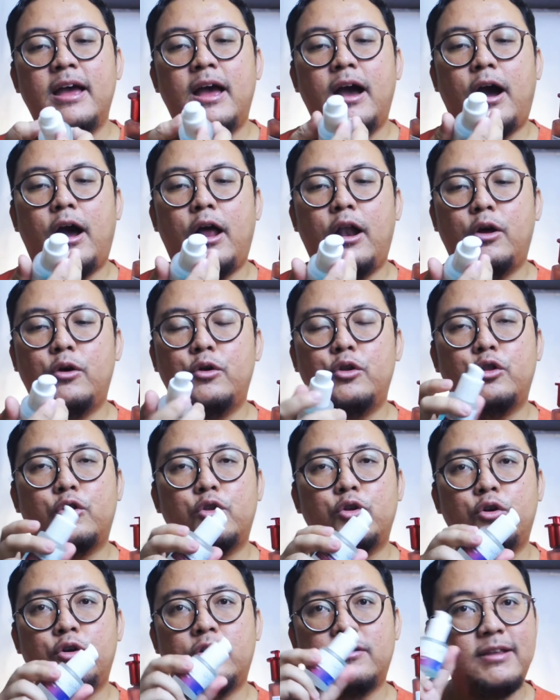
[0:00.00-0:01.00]
kalau
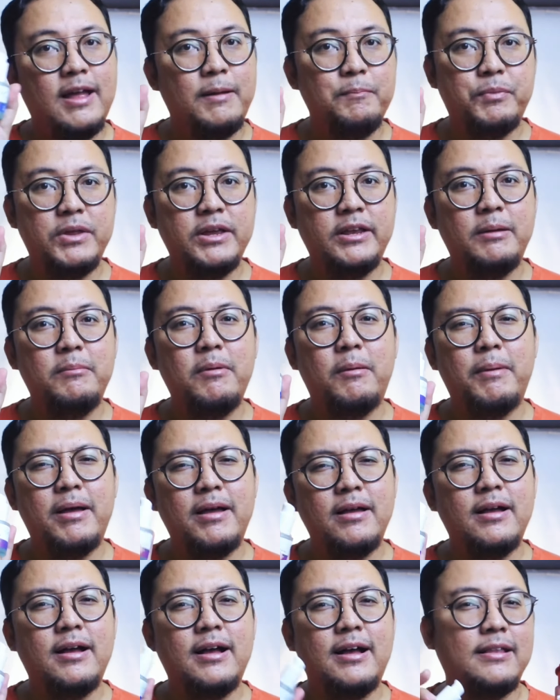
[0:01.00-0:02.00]
untuk something dia
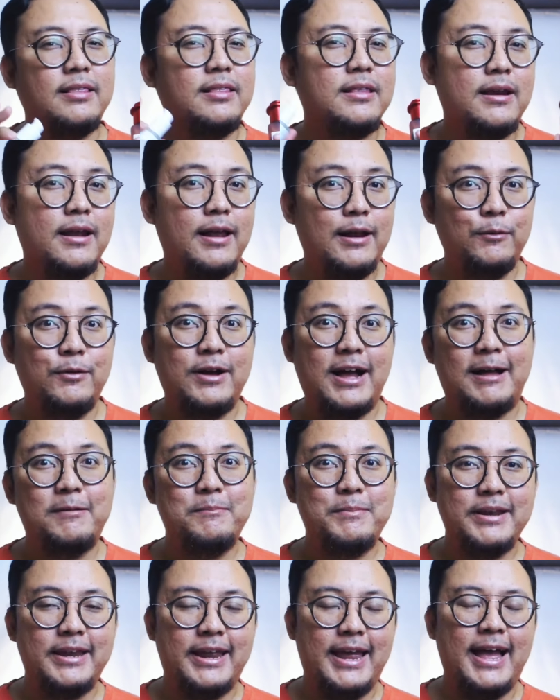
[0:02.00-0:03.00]
memang terlalu
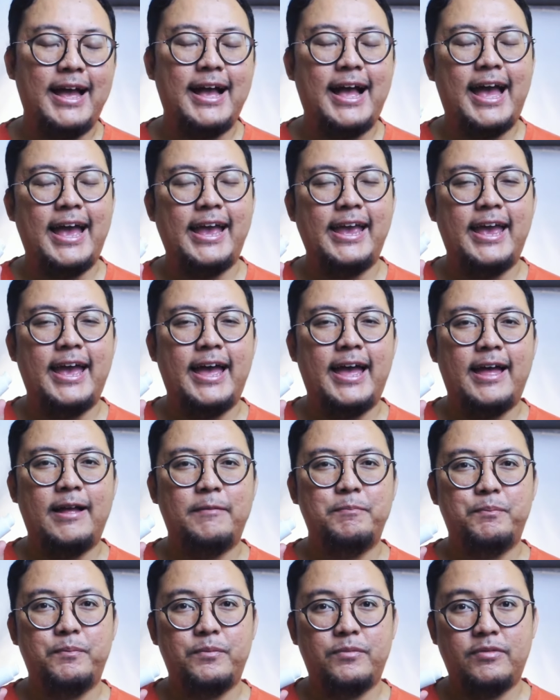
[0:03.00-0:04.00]
common ya
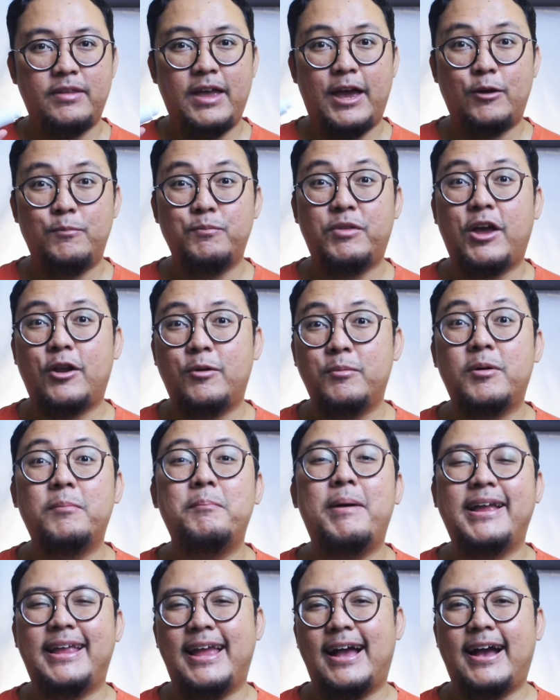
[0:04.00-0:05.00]
kayak serum-serum
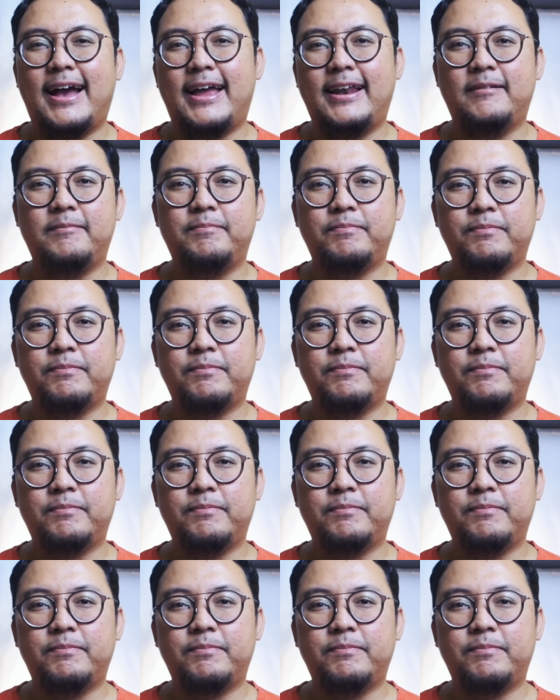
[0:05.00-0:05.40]
kebanyakan